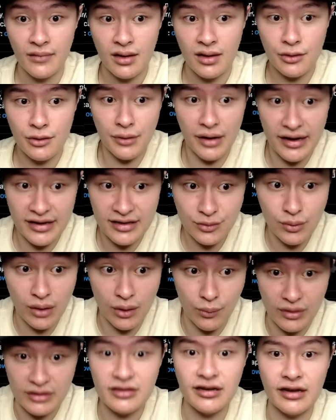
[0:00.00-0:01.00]
因为 S
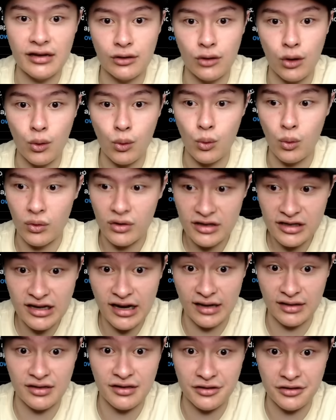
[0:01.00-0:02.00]
one 文件一通过
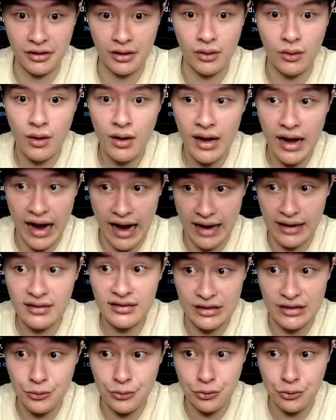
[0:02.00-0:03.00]
上市之后，行
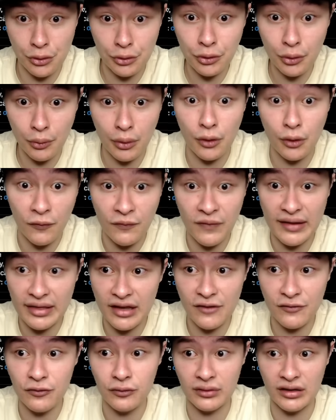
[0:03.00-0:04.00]
情绝对会有翻
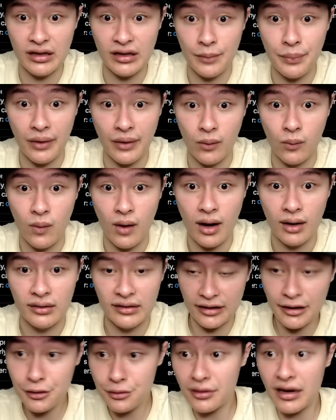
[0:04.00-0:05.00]
天覆地的变化。
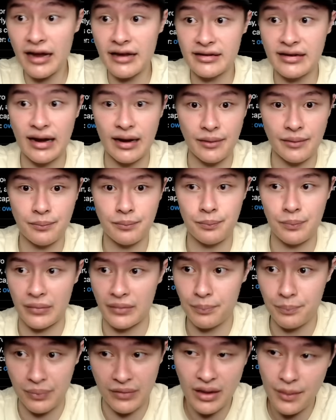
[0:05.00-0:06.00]
你可以去看一下比
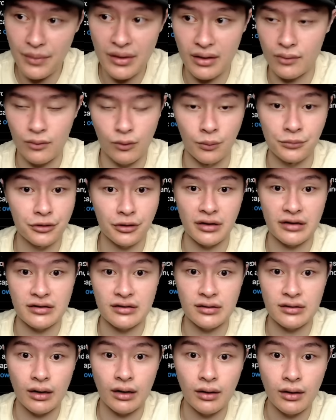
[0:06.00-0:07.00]
比特币，我们就可以
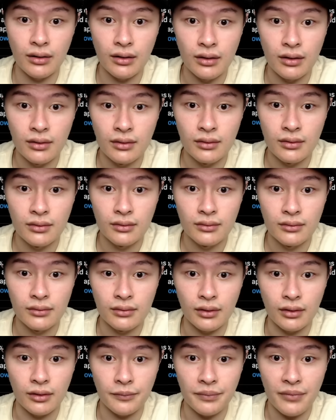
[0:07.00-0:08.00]
知道了。
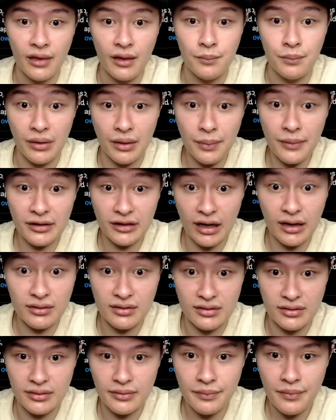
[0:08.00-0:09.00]
比特币当
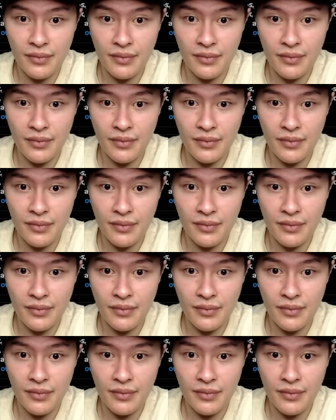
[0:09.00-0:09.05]
时